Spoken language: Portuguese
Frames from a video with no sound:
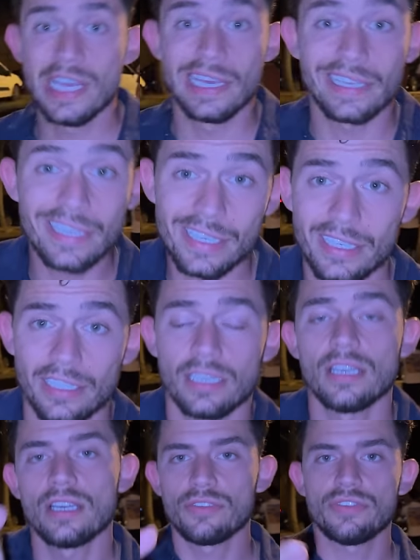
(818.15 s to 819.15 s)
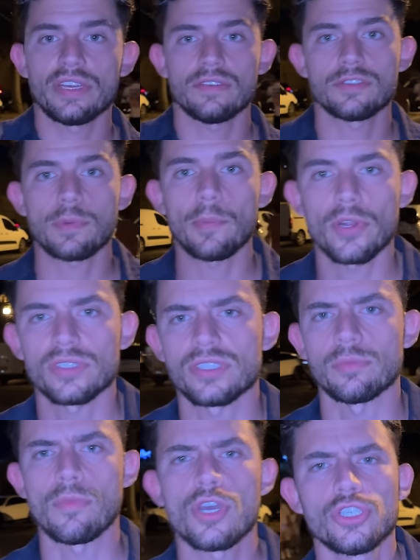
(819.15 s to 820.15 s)
E fiquem-vos para o
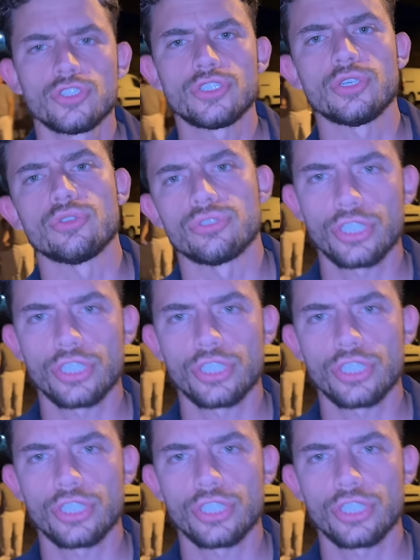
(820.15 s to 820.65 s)
próximo. Seus